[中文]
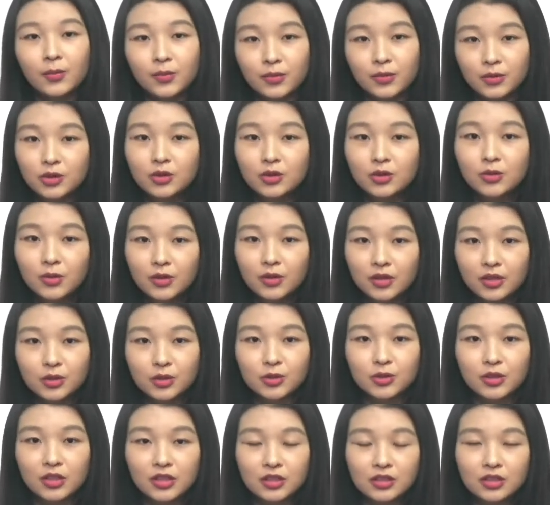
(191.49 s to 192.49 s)
不是我的
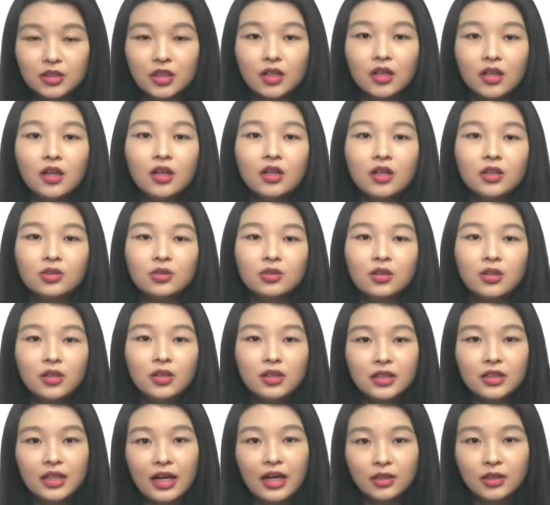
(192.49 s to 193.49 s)
选择，所
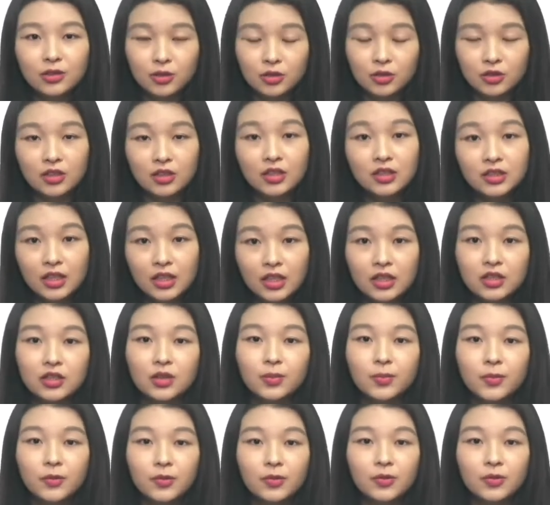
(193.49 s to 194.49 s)
以当学测成
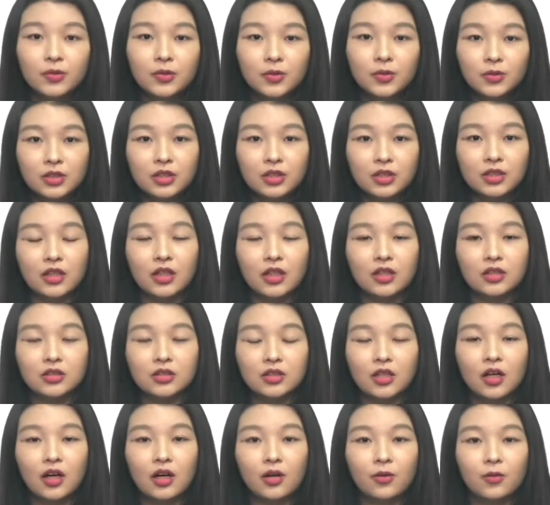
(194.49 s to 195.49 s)
绩不如预期的
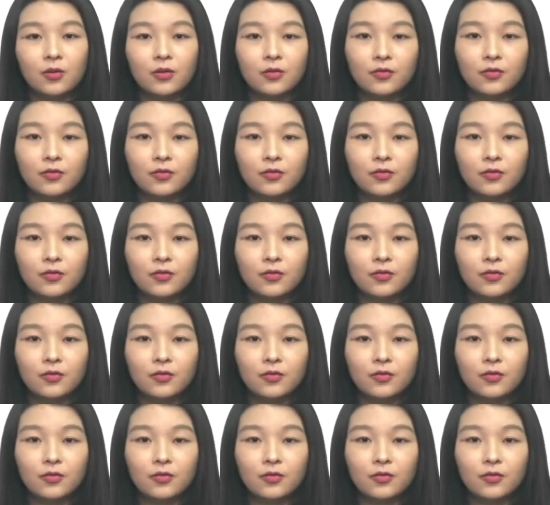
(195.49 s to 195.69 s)
时候，